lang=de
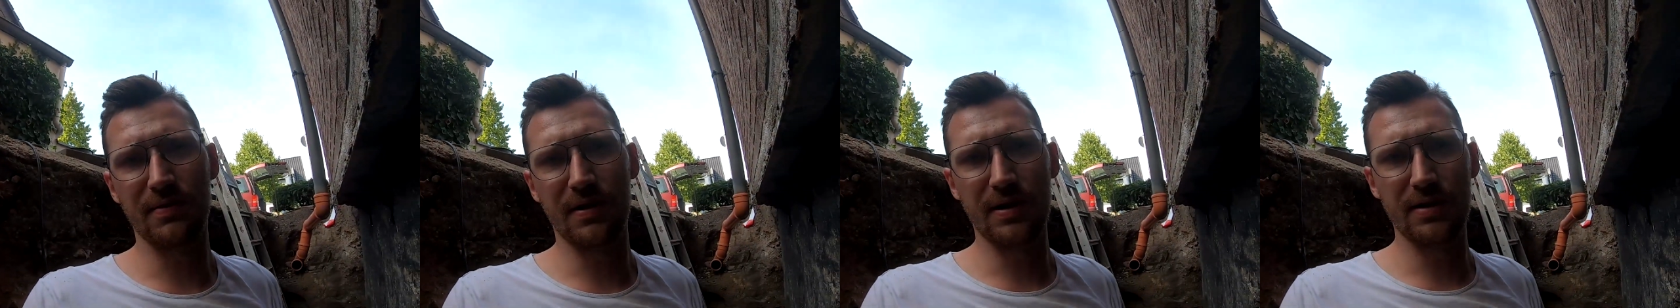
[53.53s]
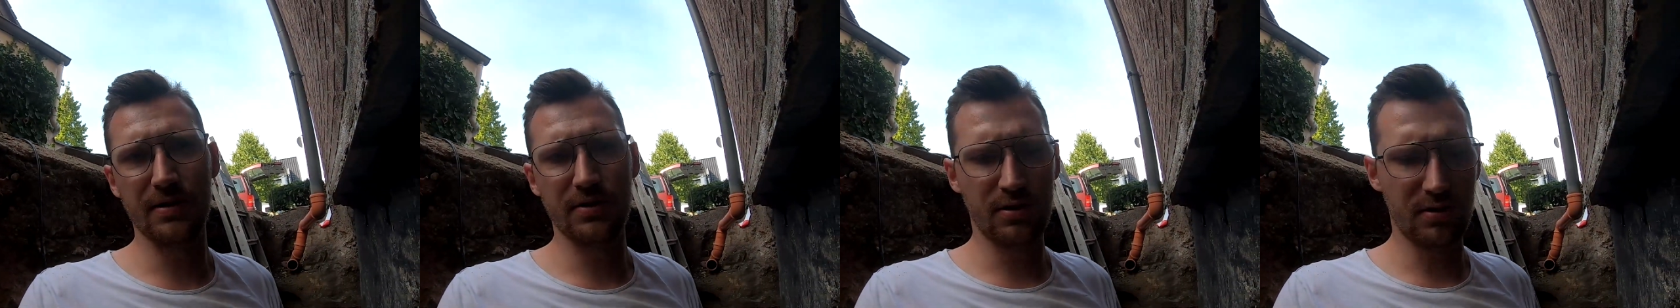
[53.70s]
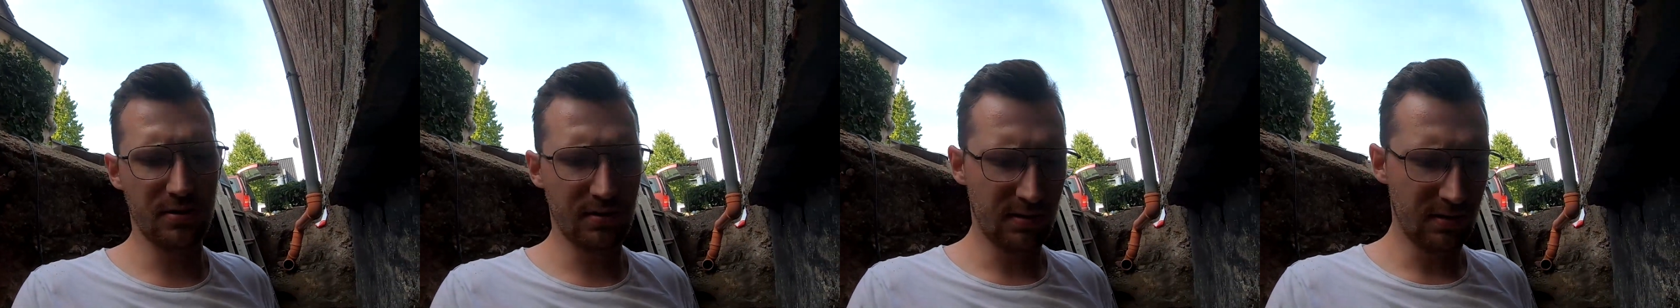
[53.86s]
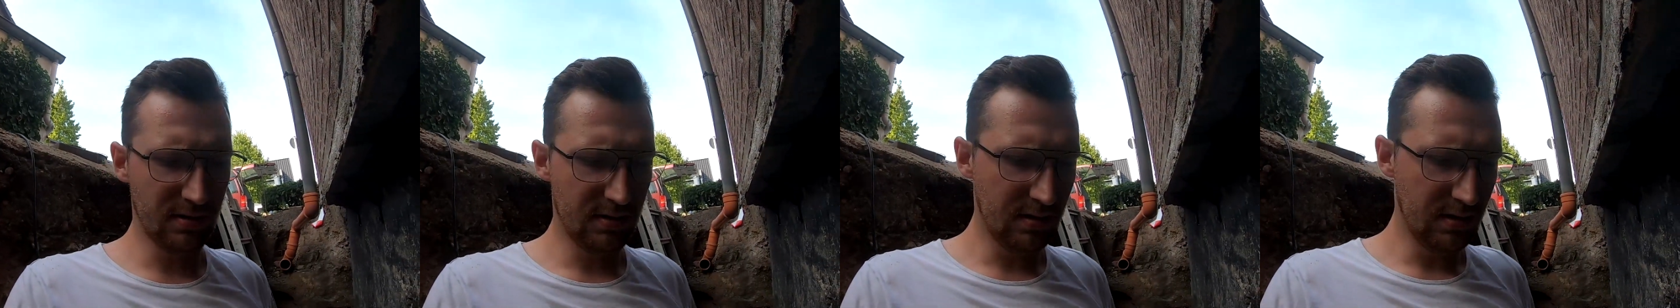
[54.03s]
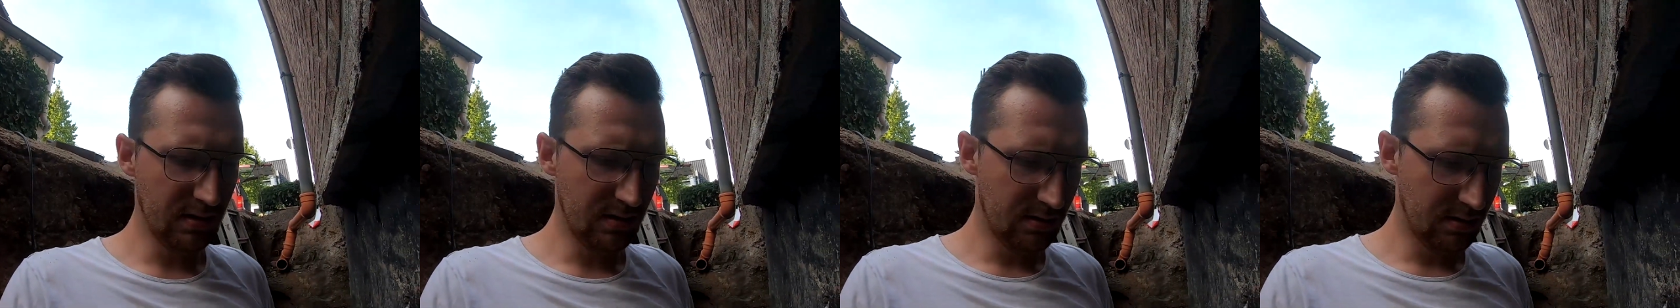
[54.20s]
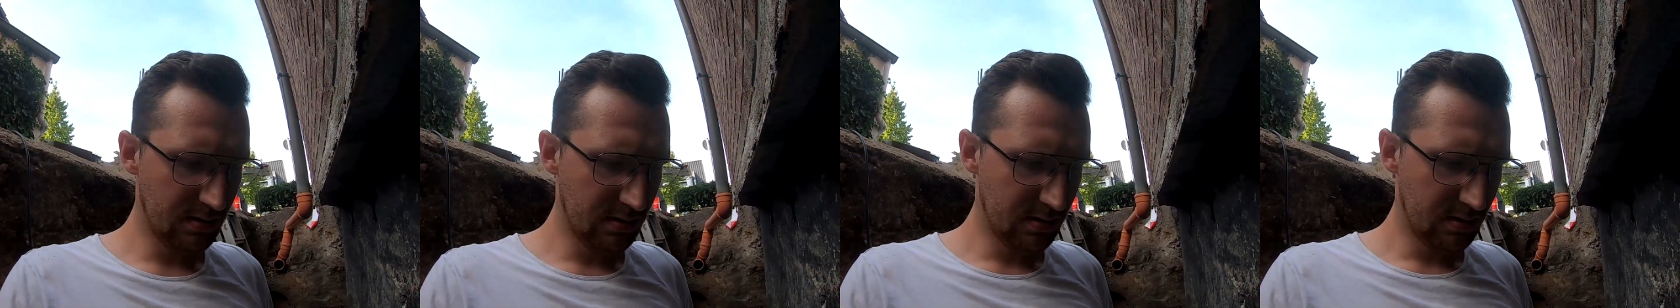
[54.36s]
falsch.
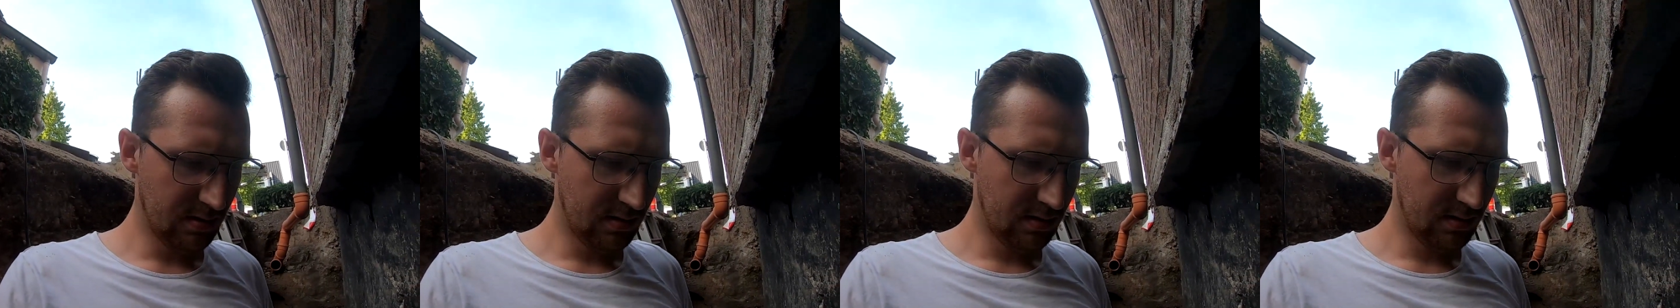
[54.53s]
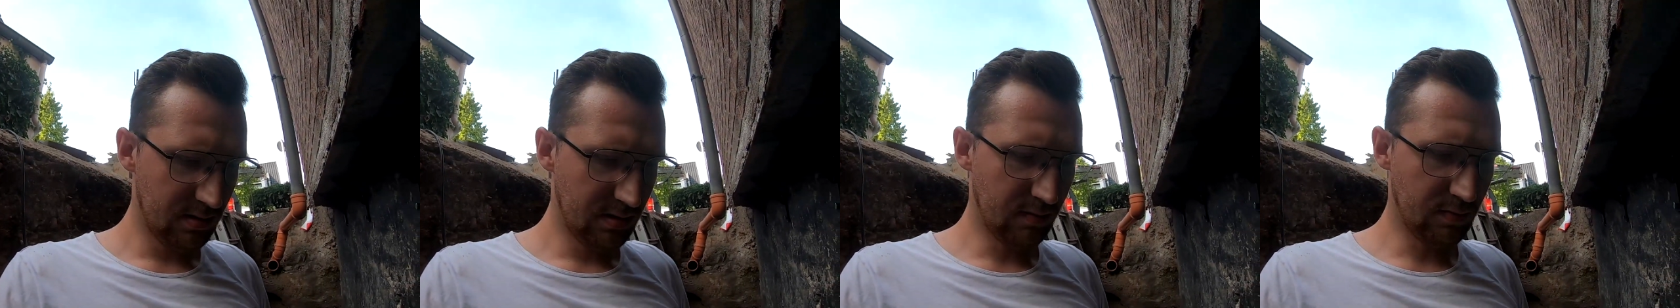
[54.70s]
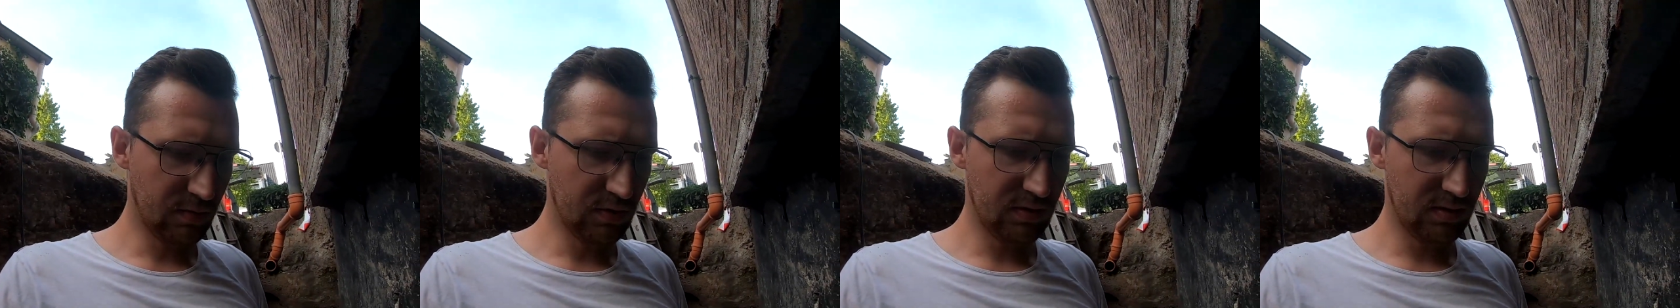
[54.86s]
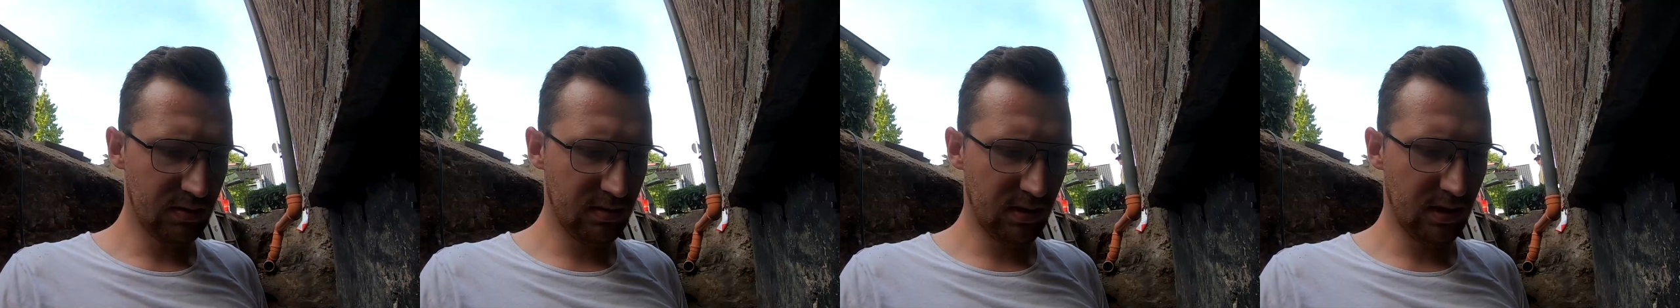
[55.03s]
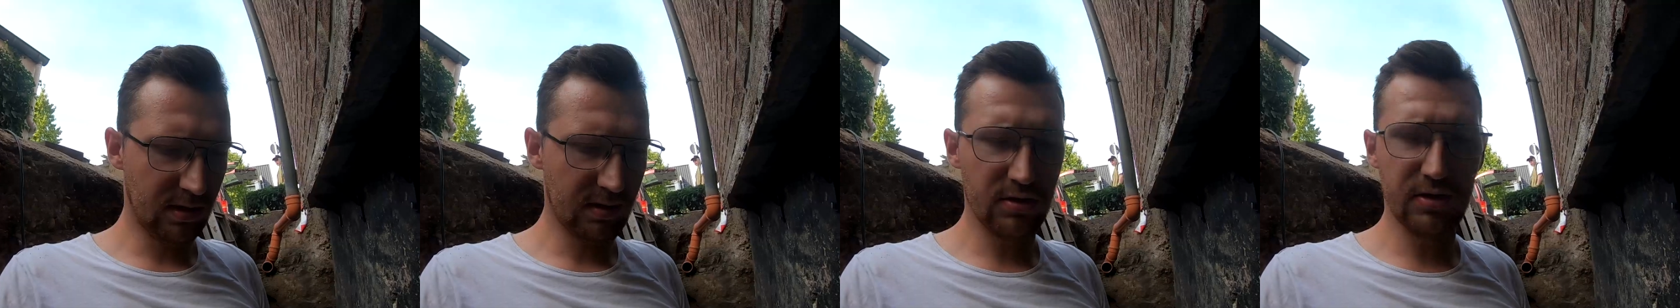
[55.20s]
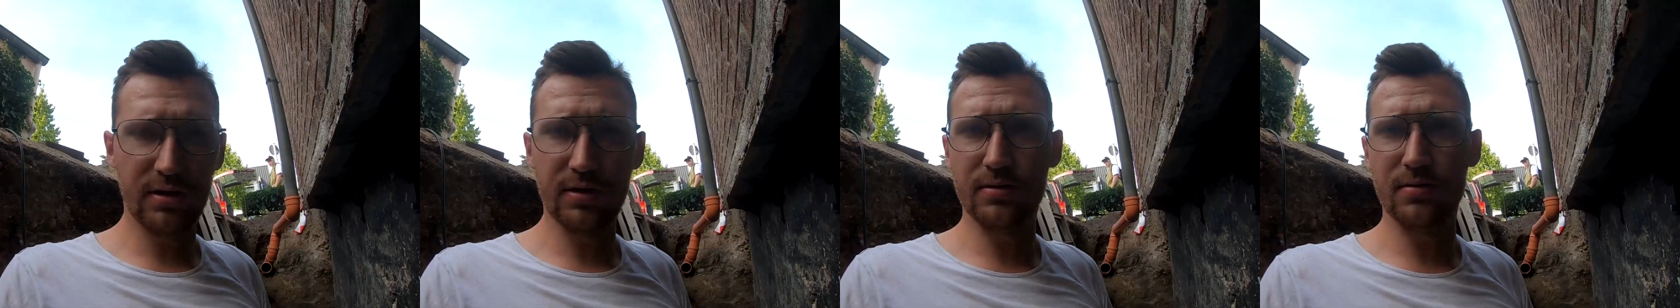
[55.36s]
Da muss
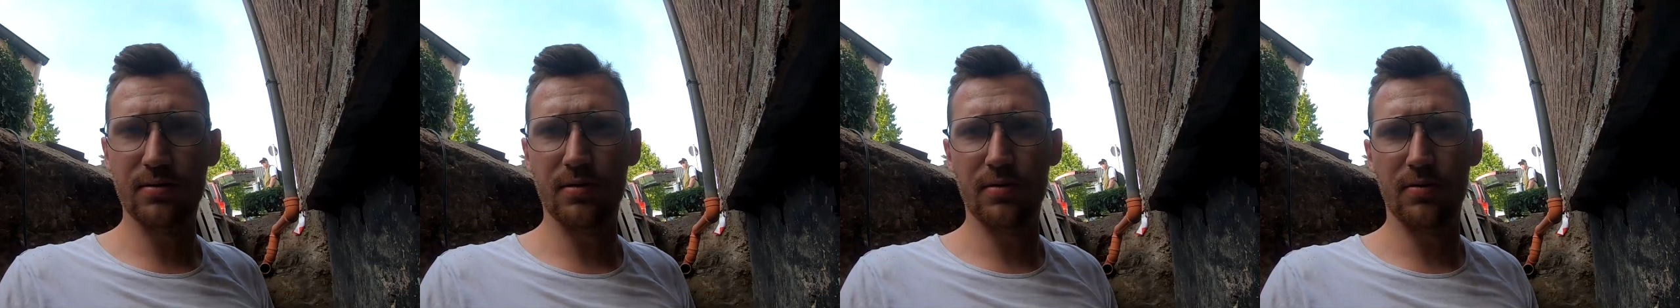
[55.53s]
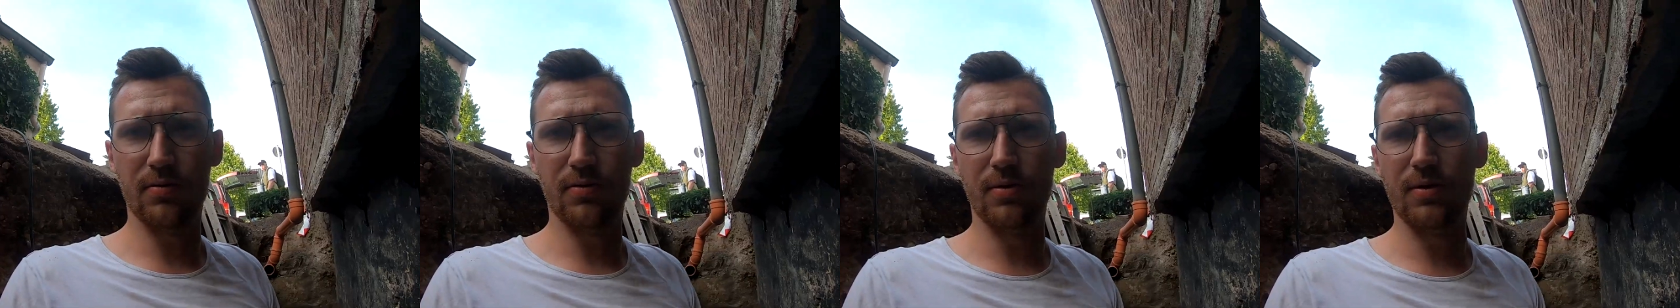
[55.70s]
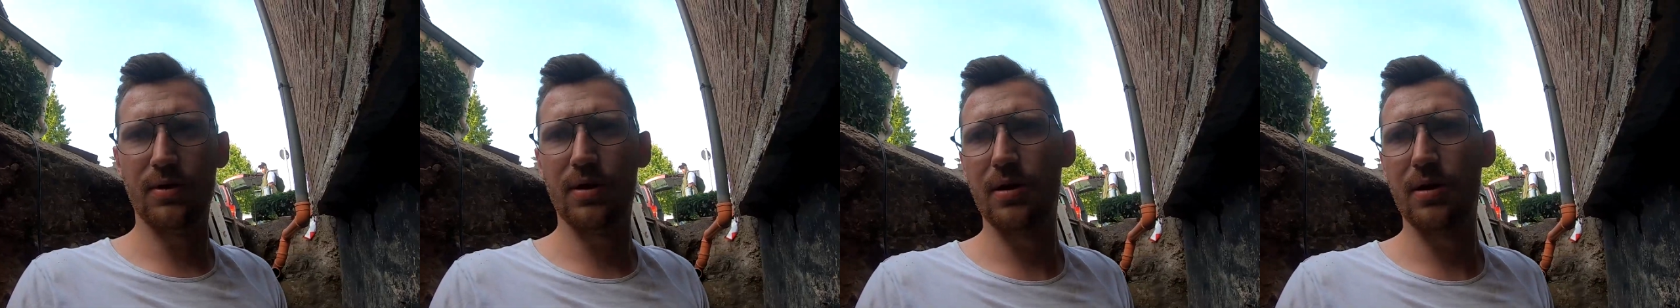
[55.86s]
anschließend noch eine